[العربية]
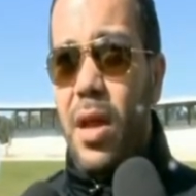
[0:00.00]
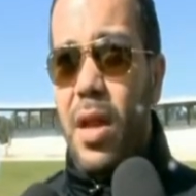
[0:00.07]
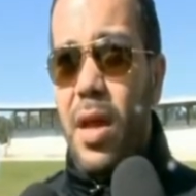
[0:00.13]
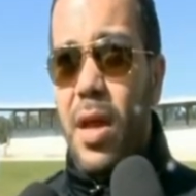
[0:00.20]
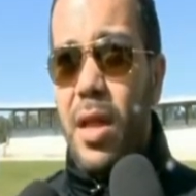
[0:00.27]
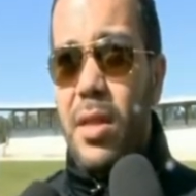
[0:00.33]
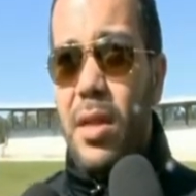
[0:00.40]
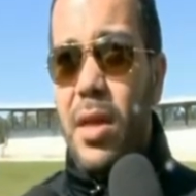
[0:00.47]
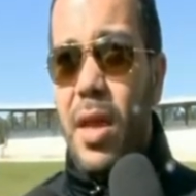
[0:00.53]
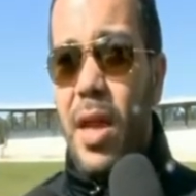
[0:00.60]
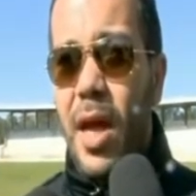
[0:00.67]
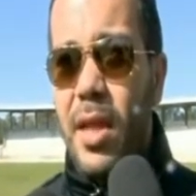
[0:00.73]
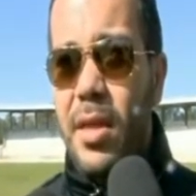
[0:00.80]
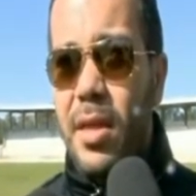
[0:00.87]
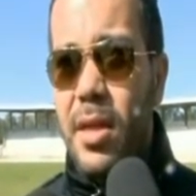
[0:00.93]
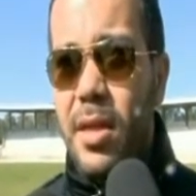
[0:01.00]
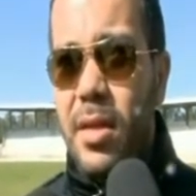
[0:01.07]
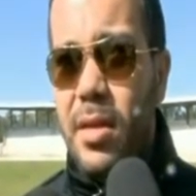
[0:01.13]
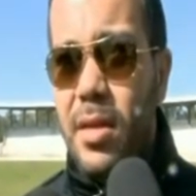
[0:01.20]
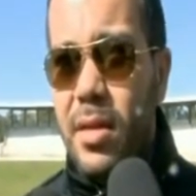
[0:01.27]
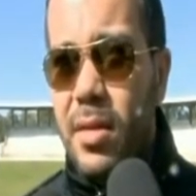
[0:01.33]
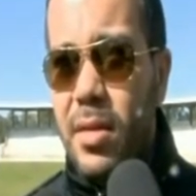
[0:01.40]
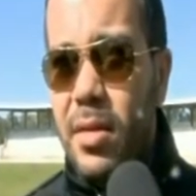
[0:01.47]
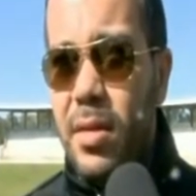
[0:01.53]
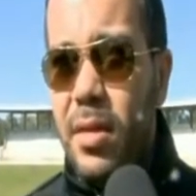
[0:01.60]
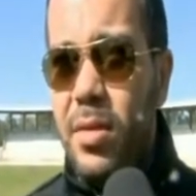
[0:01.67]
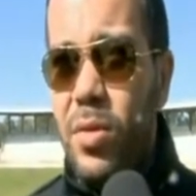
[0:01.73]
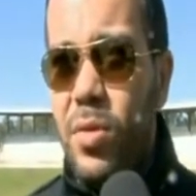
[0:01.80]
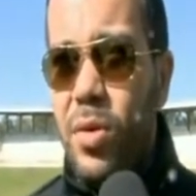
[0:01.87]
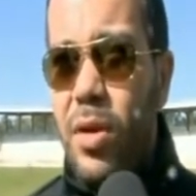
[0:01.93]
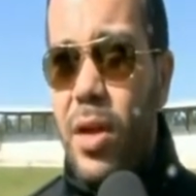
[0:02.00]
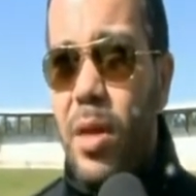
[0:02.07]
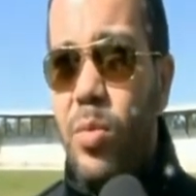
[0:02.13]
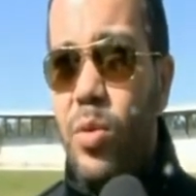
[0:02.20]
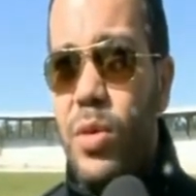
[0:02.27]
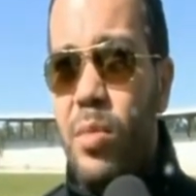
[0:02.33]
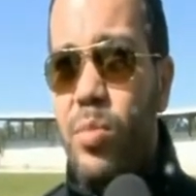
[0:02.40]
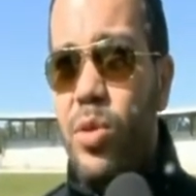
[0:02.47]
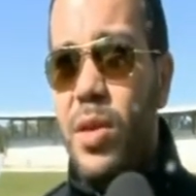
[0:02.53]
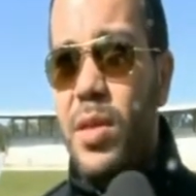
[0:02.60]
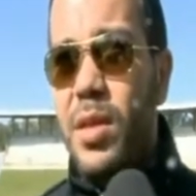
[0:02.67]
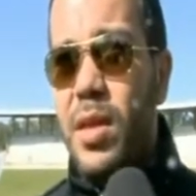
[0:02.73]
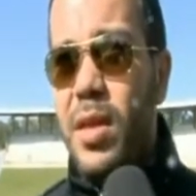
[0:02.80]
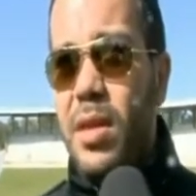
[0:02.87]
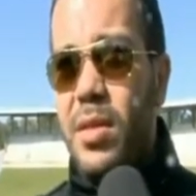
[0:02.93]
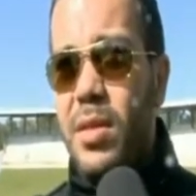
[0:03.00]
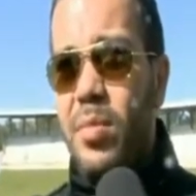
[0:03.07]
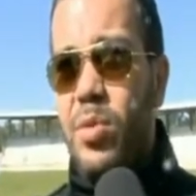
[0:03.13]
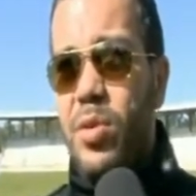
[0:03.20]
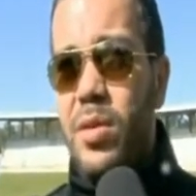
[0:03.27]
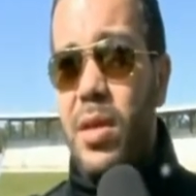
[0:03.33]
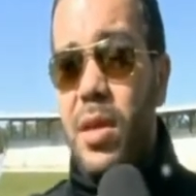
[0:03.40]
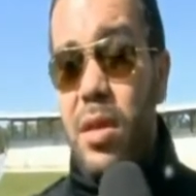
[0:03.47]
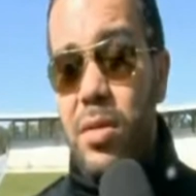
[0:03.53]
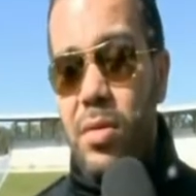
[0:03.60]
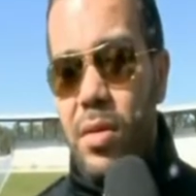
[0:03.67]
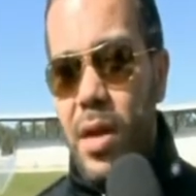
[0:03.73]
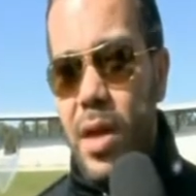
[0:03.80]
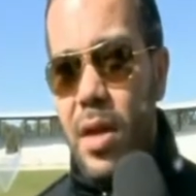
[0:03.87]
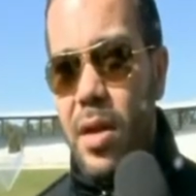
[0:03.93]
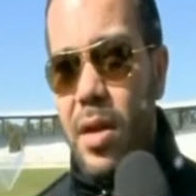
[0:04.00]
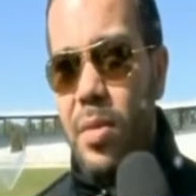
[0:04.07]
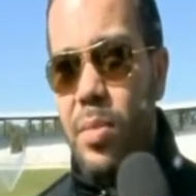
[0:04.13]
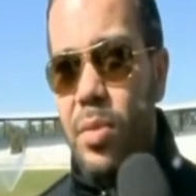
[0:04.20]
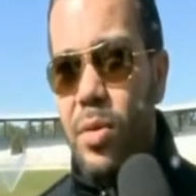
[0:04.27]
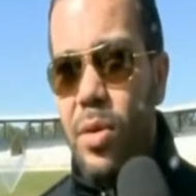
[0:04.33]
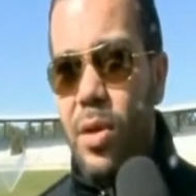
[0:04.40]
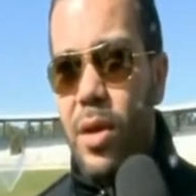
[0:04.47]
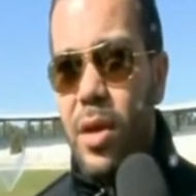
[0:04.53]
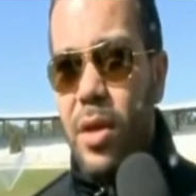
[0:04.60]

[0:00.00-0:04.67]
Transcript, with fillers: على خاطر كي العاده الناس الكل نعملوا سبوره صغيره سبوره صغيره دونك احنا نحبوا